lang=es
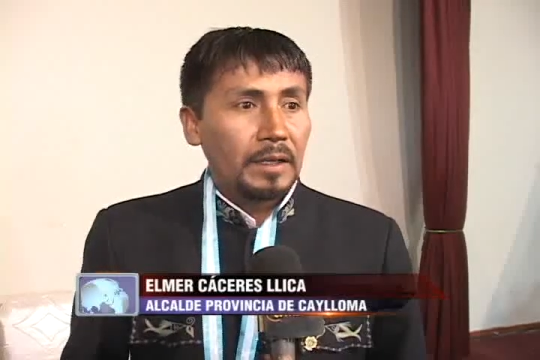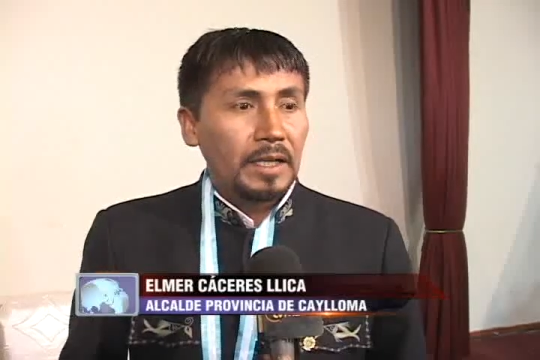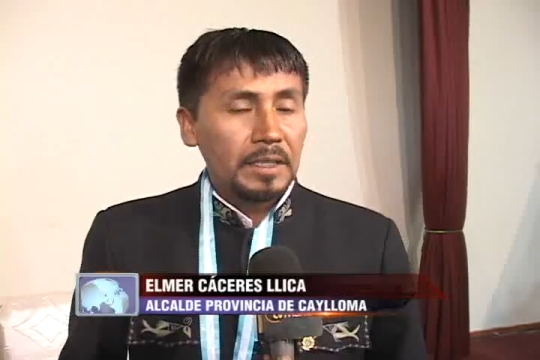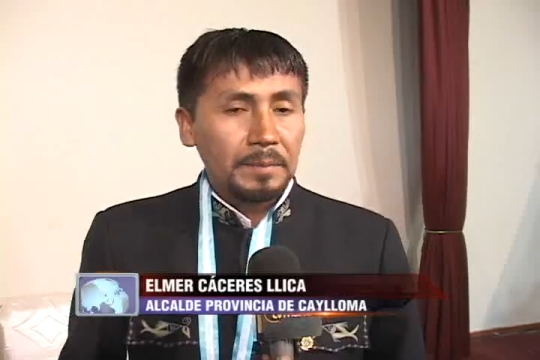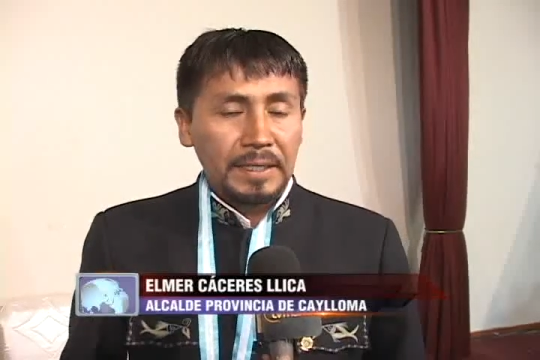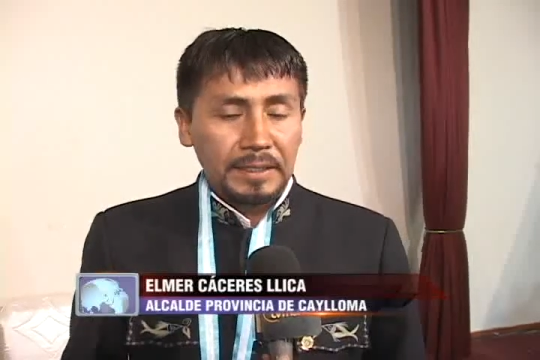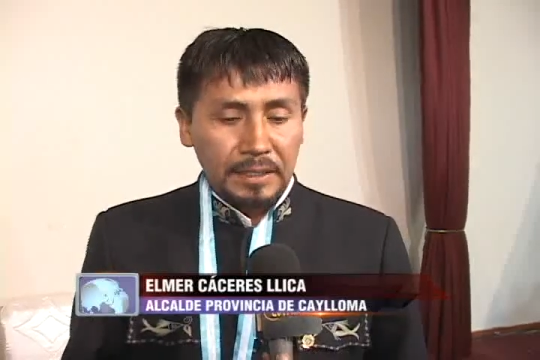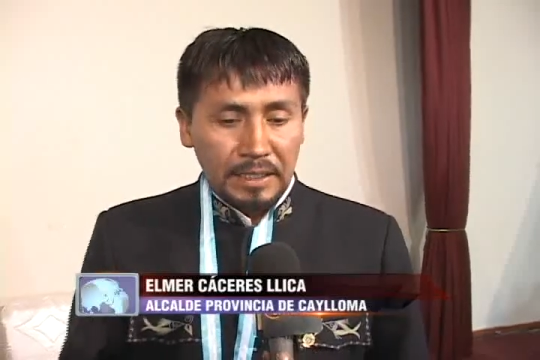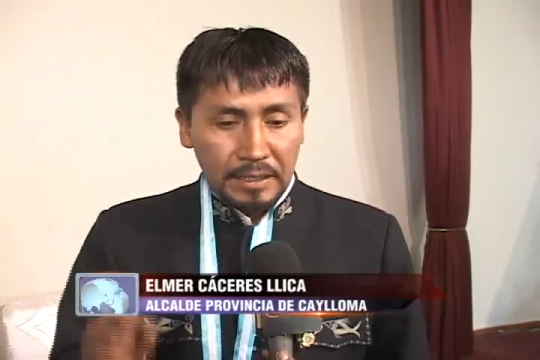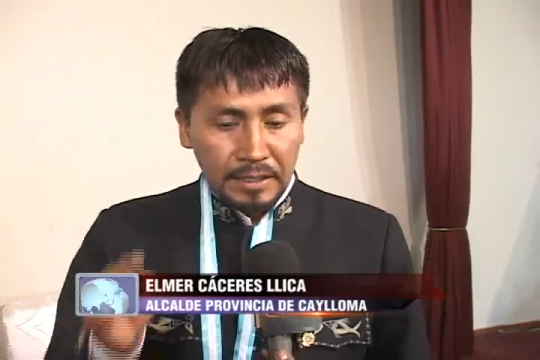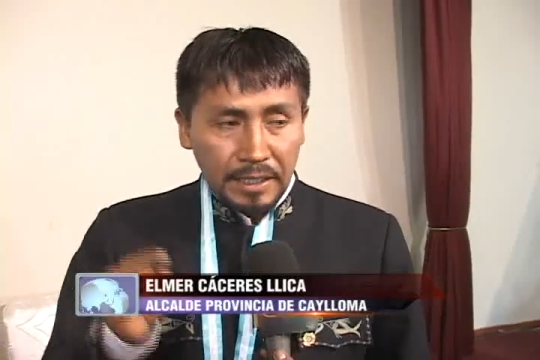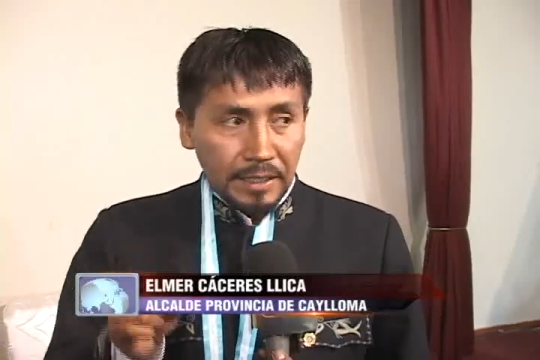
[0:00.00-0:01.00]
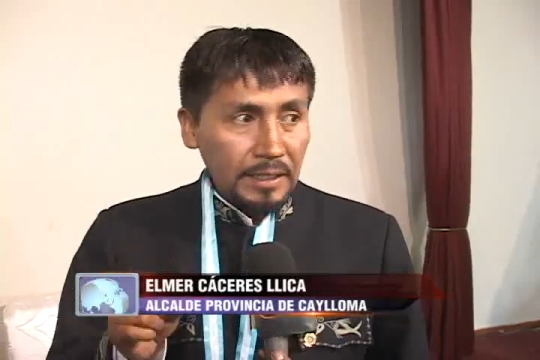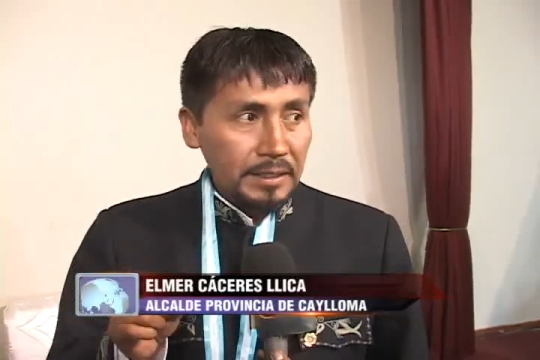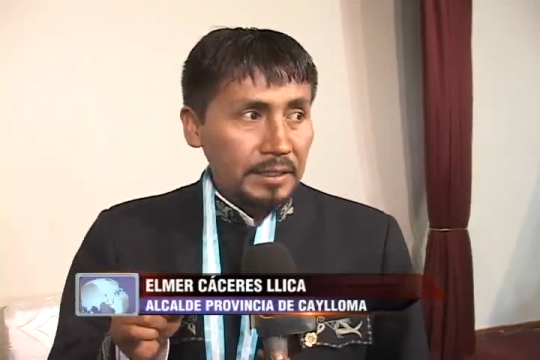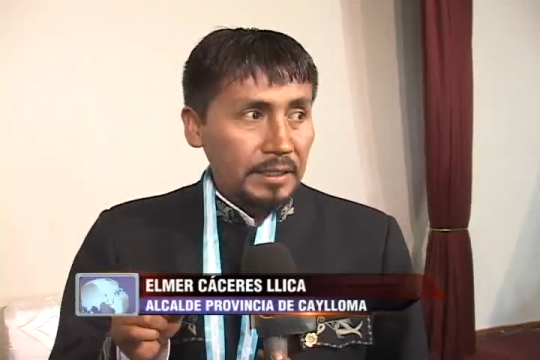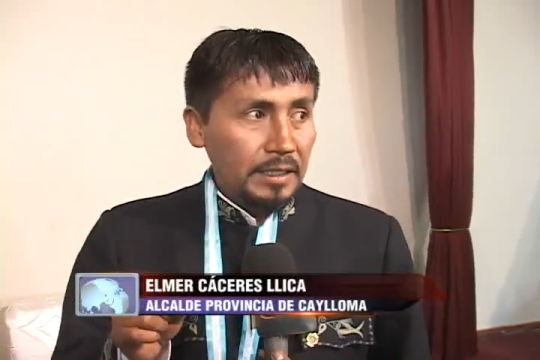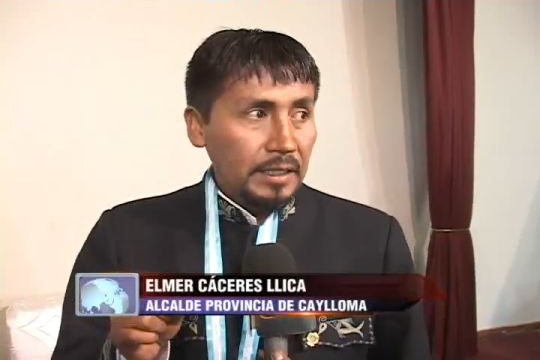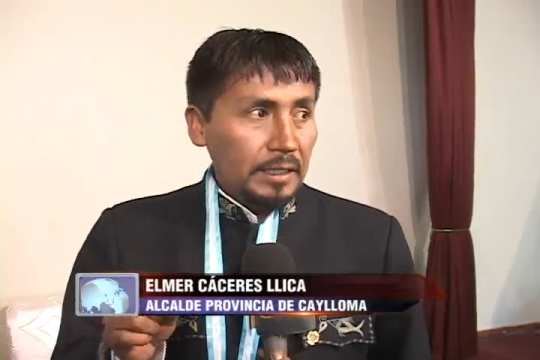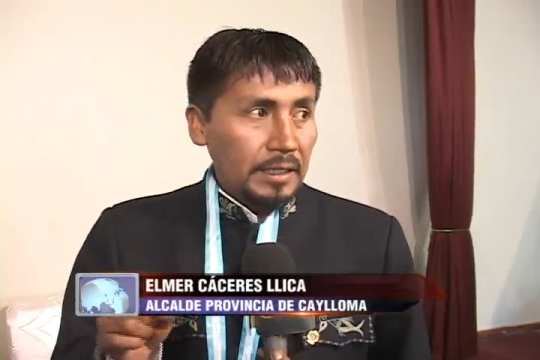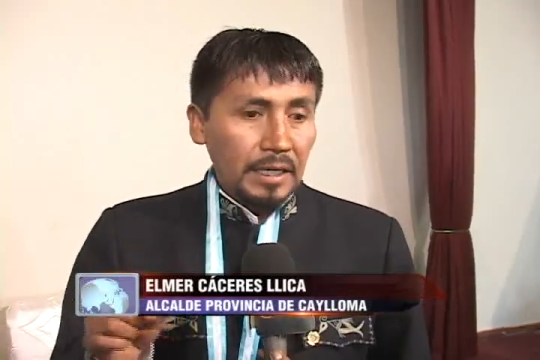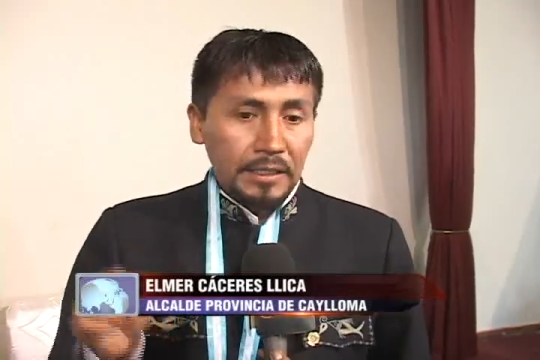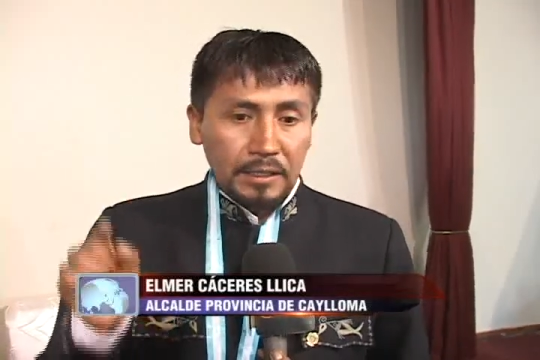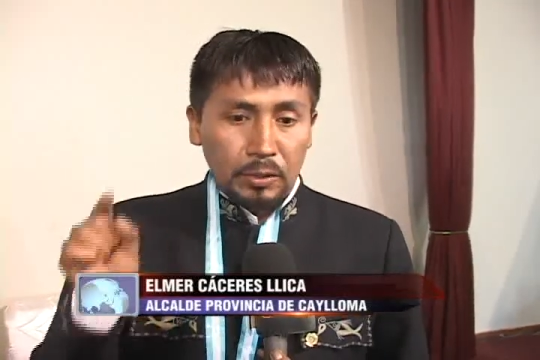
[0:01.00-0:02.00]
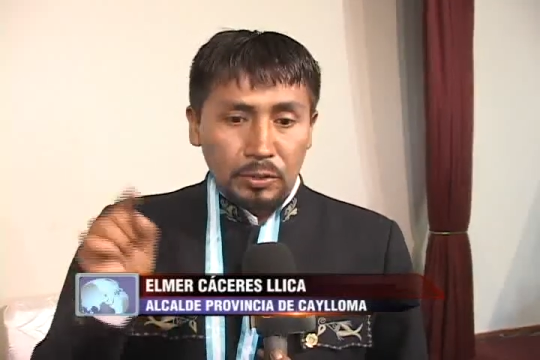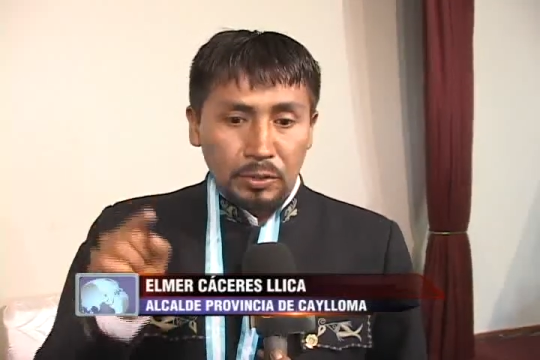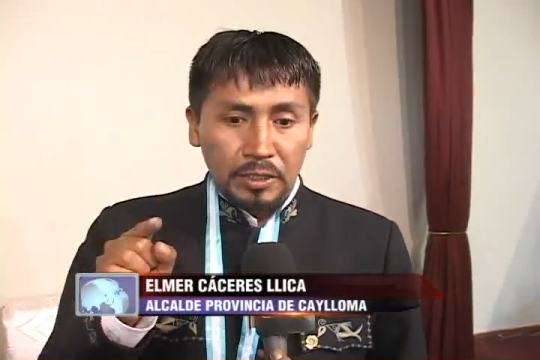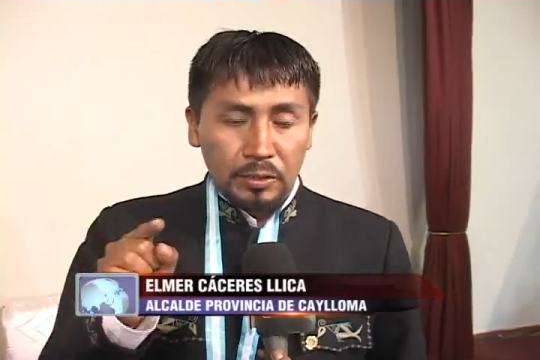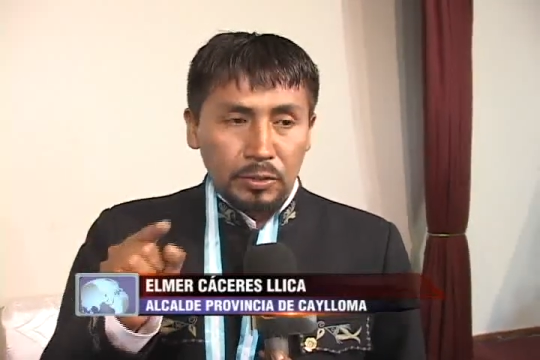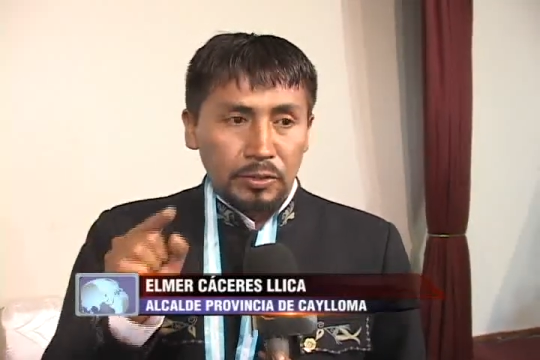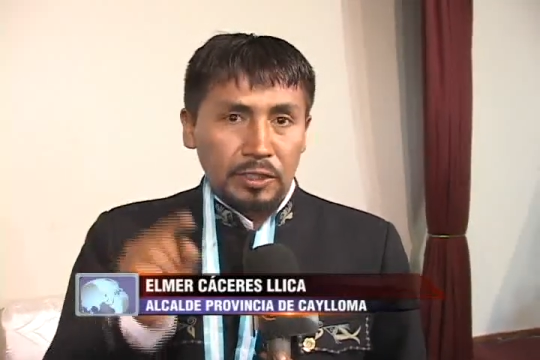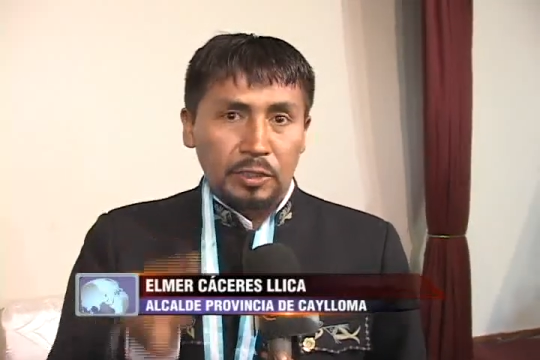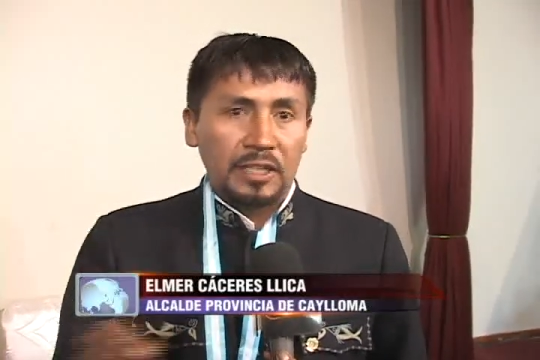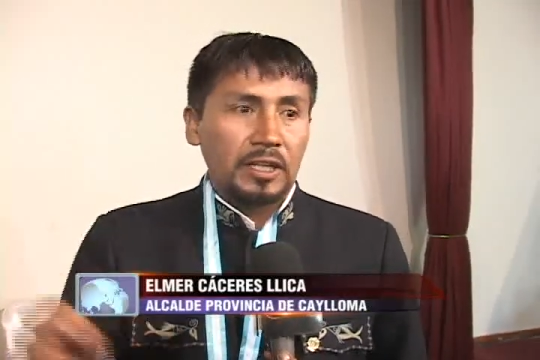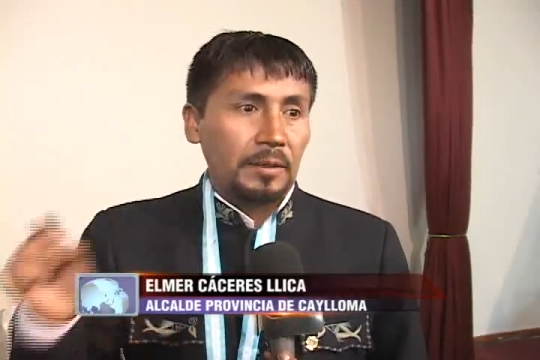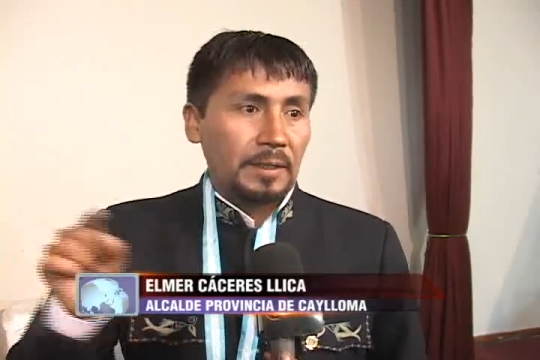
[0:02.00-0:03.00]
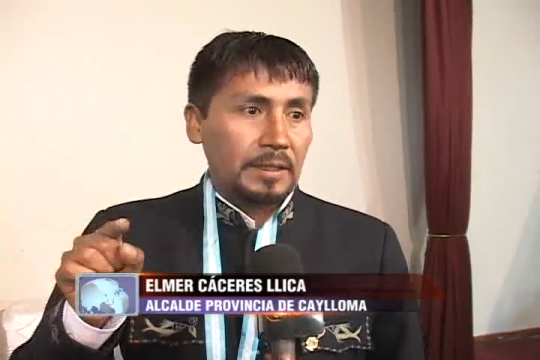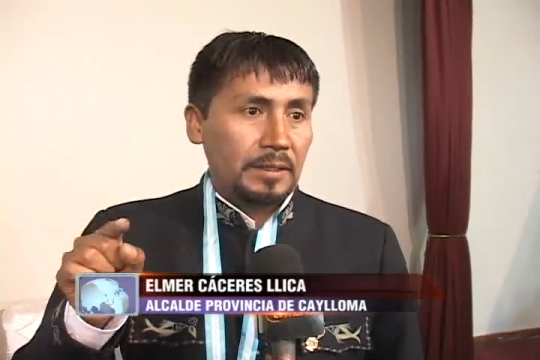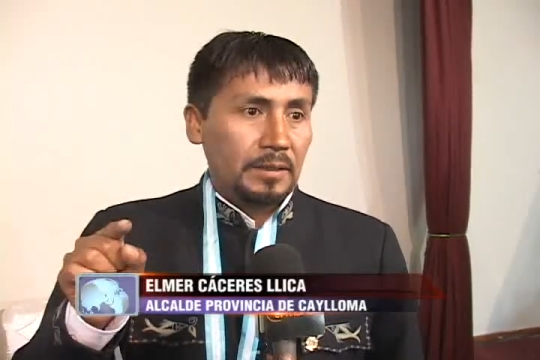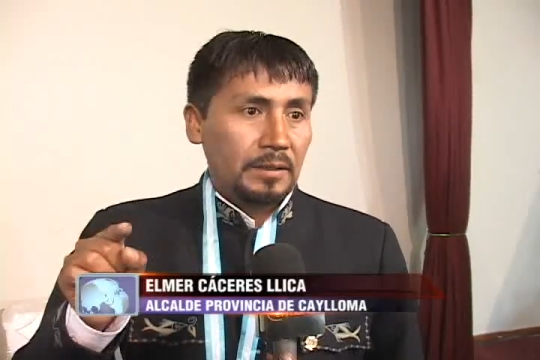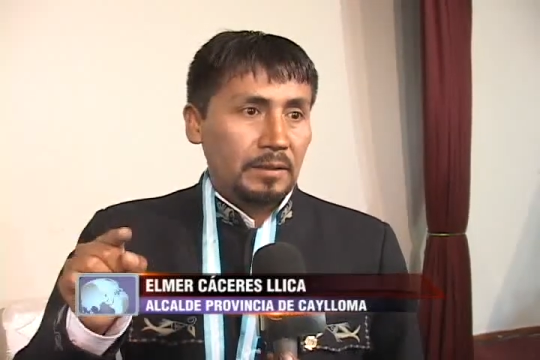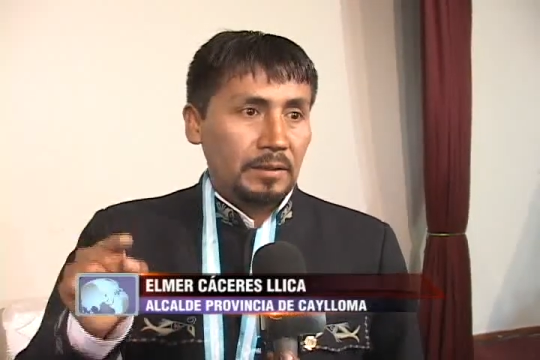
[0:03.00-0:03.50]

Es más, las leyes y las resoluciones no son retractivas.